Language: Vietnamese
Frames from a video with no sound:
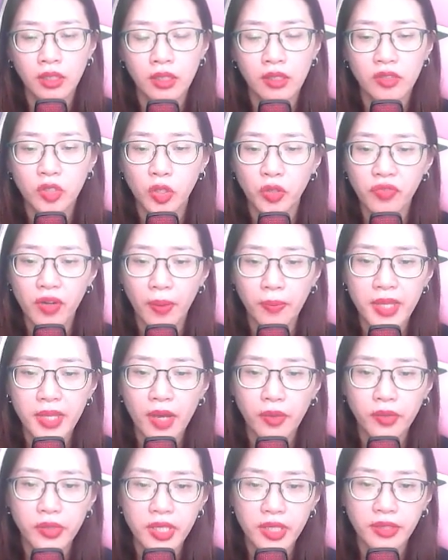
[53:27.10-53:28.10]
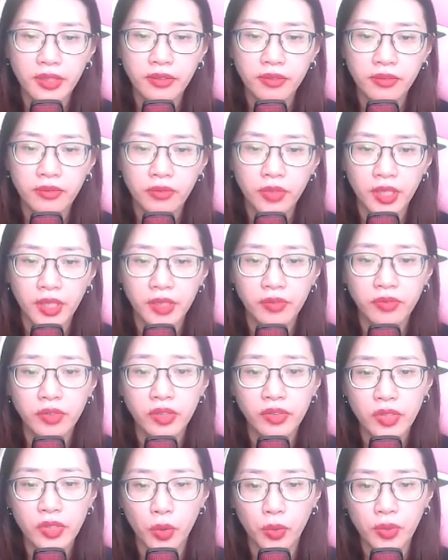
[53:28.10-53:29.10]
Cự phẩm giao chiến, vị
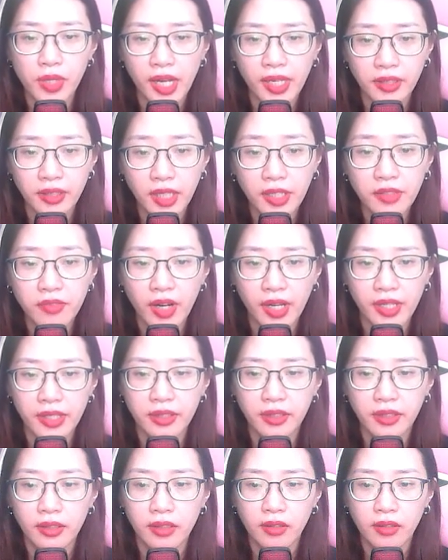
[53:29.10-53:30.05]
vương chủ này thấy vậy,